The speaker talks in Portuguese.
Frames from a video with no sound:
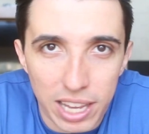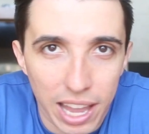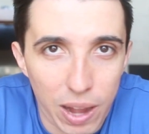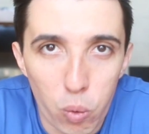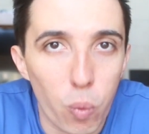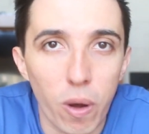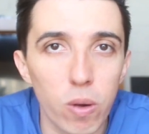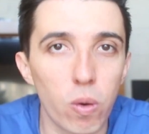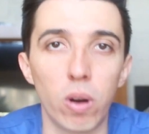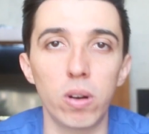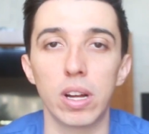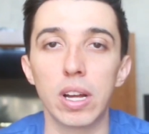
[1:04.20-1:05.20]
quer, como,
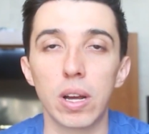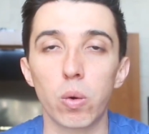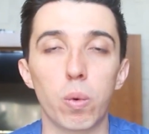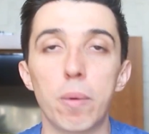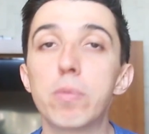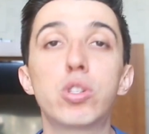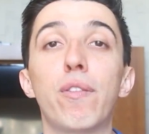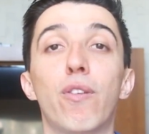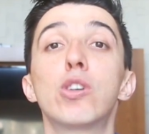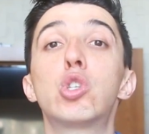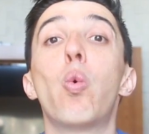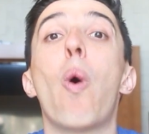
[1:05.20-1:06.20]
como, como se
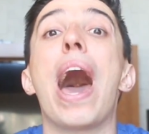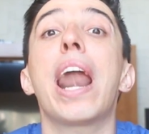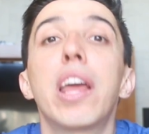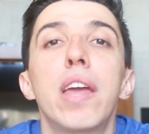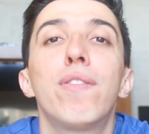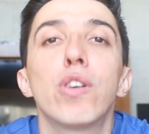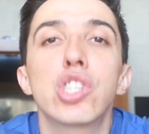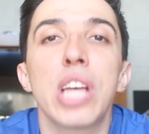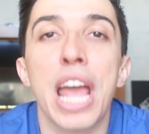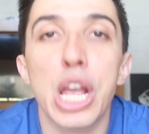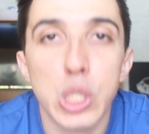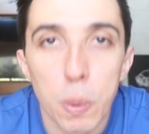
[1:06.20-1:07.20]
fosse o ar que você
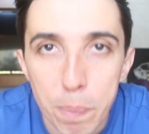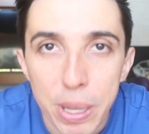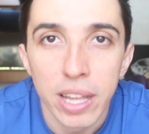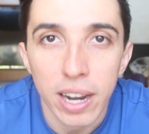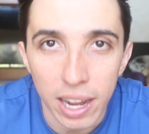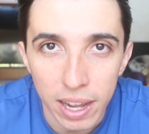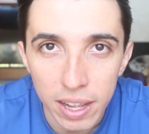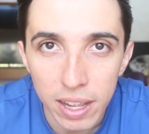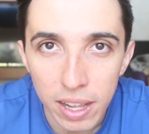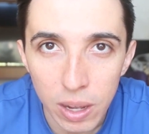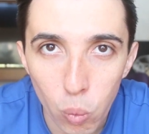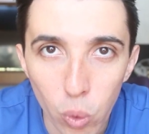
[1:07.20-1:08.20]
respira.
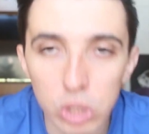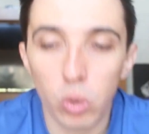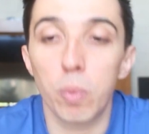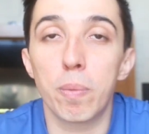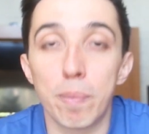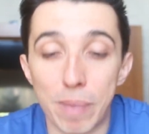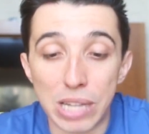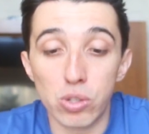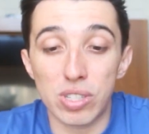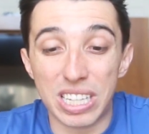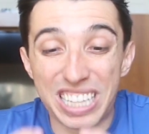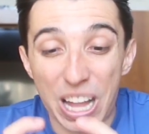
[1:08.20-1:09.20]
Quanto mais
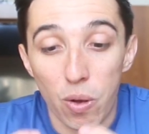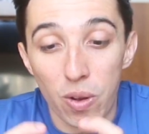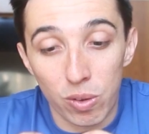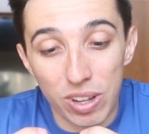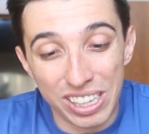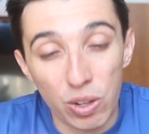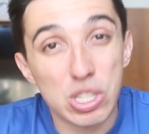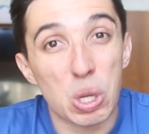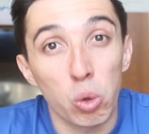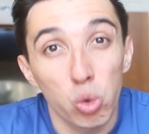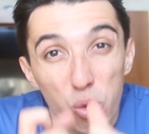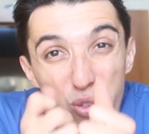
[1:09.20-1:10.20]
você ter uh, a
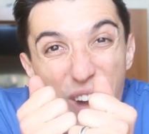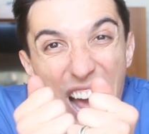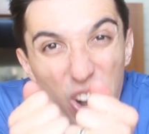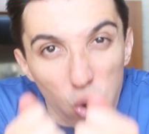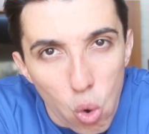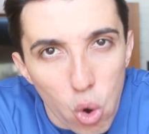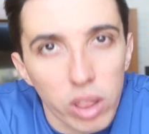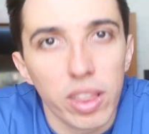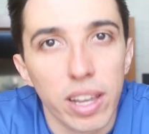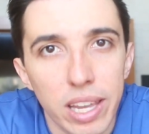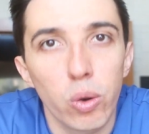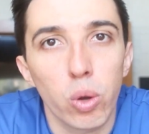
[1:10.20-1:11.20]
noção do valor
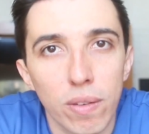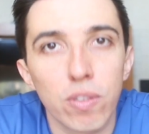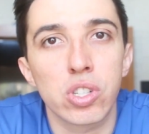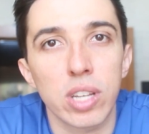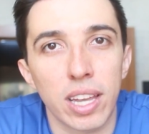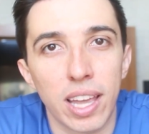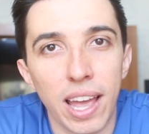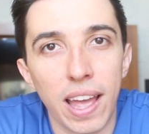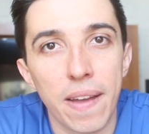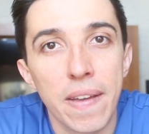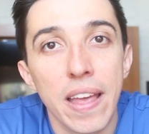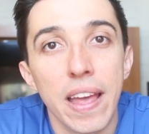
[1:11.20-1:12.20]
daquilo que você
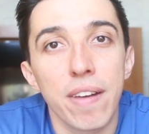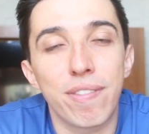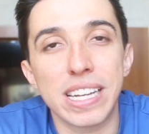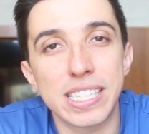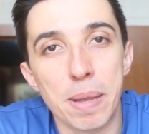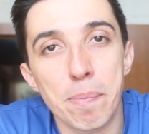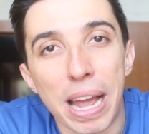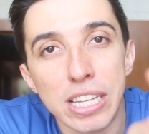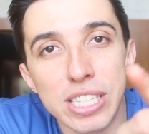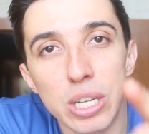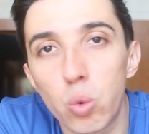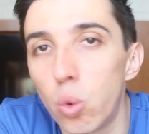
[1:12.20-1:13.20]
quer, vai ser mais
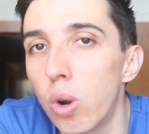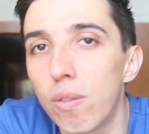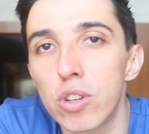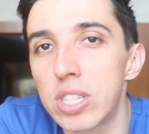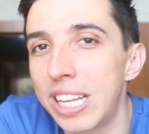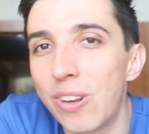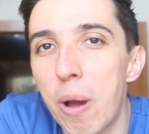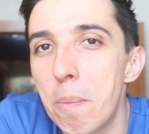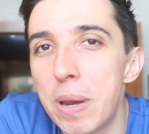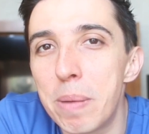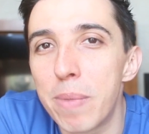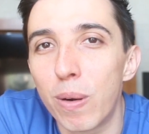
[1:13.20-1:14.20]
seguro você não
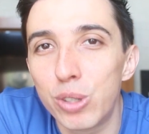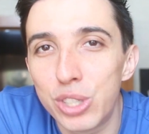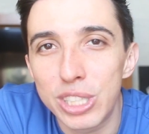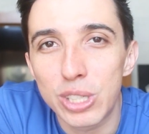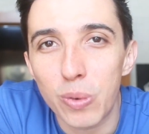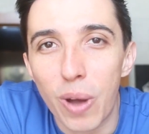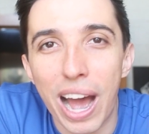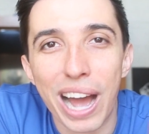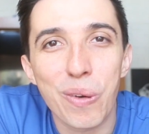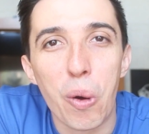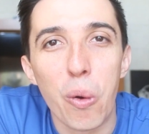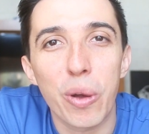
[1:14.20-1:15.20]
abrir mão disso a
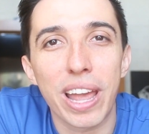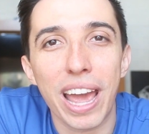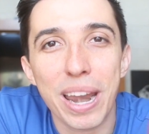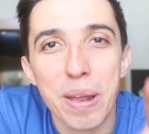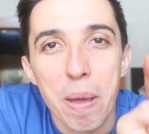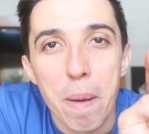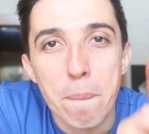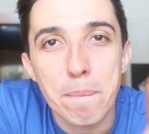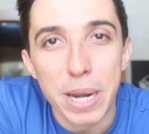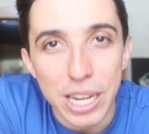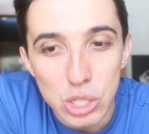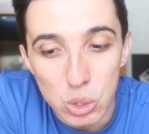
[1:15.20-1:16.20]
qualquer
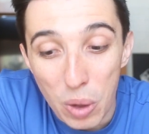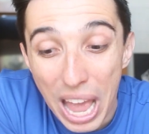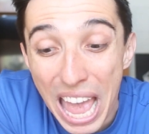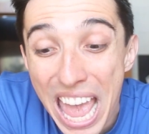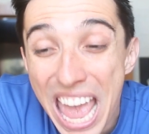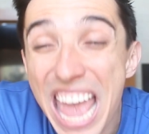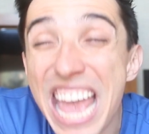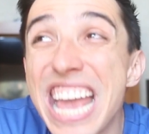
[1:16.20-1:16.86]
preço. É